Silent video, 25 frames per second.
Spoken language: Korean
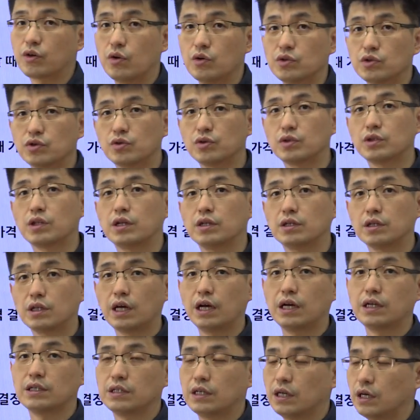결정이 되는 게
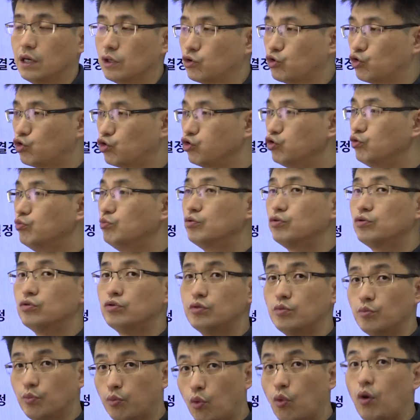아니라
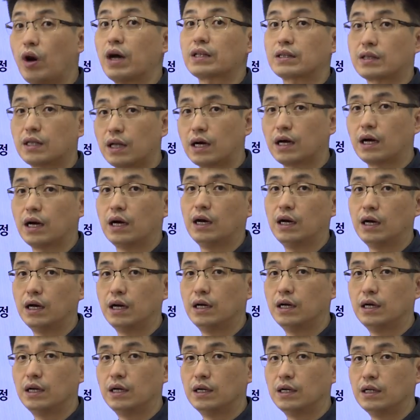주문을 모았다가
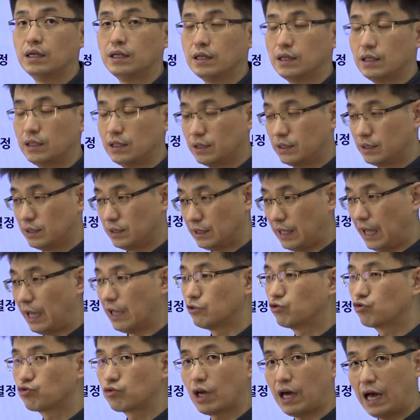
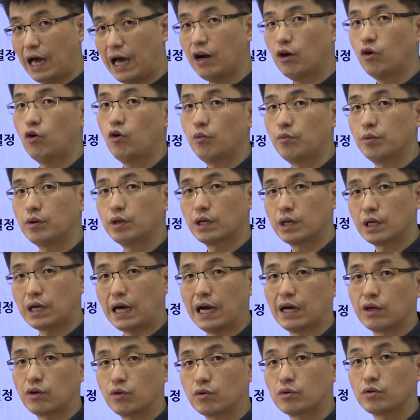나중에 한꺼번에
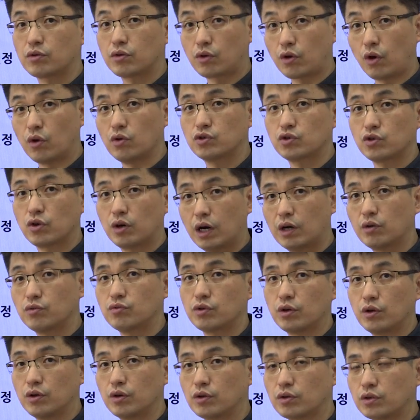가격을
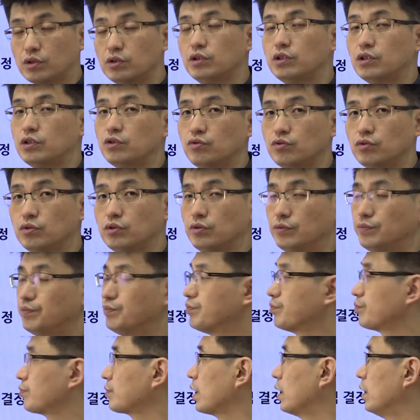결정하고요. 그
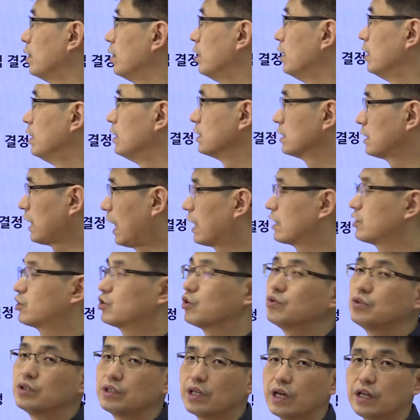이유는
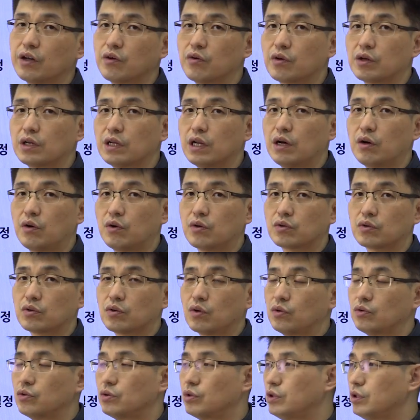작전 세력이나 어떤